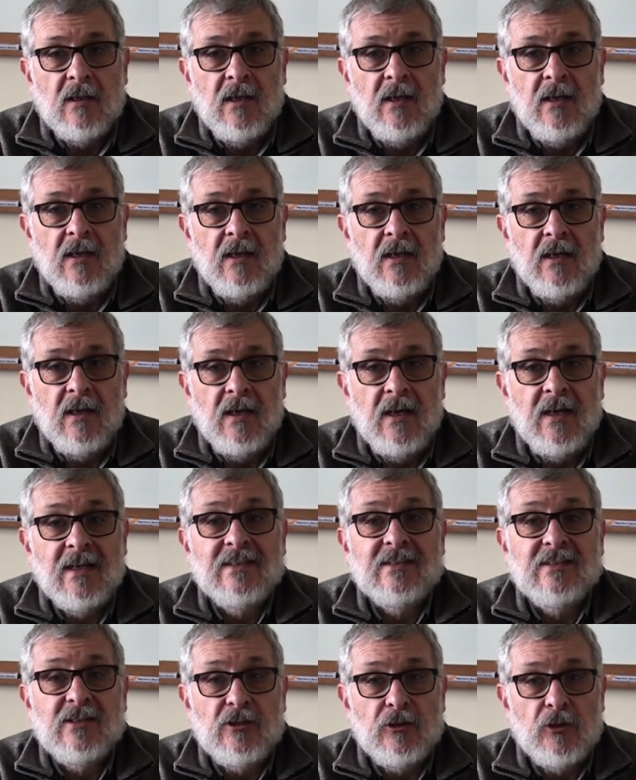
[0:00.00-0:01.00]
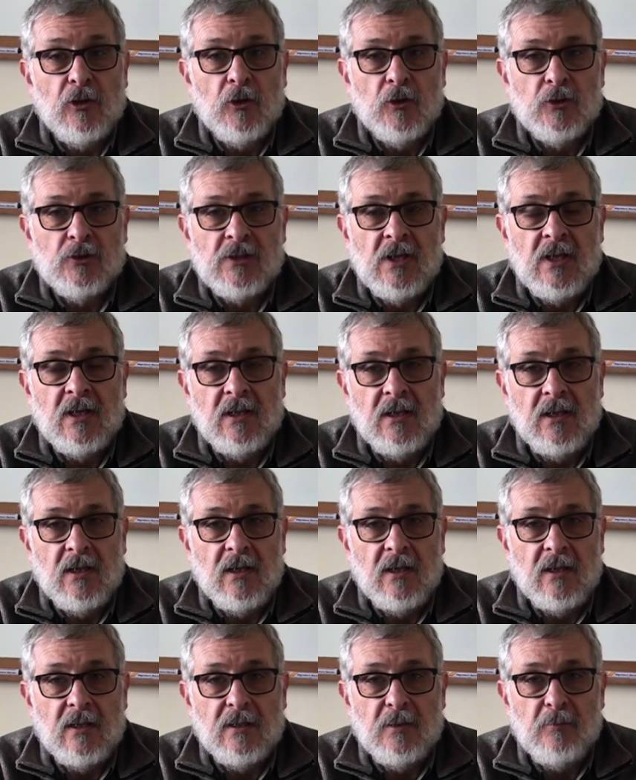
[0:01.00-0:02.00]
eh, exitosa
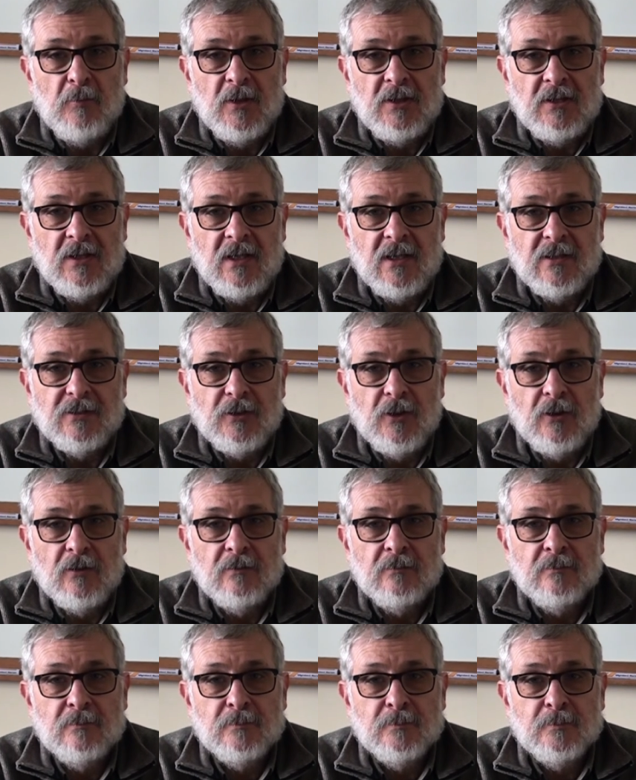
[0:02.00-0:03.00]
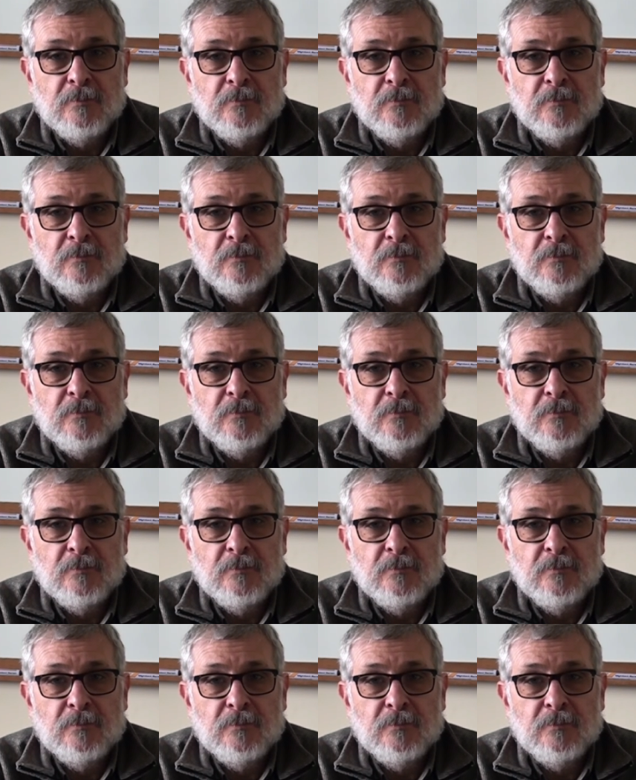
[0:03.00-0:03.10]
de investigación.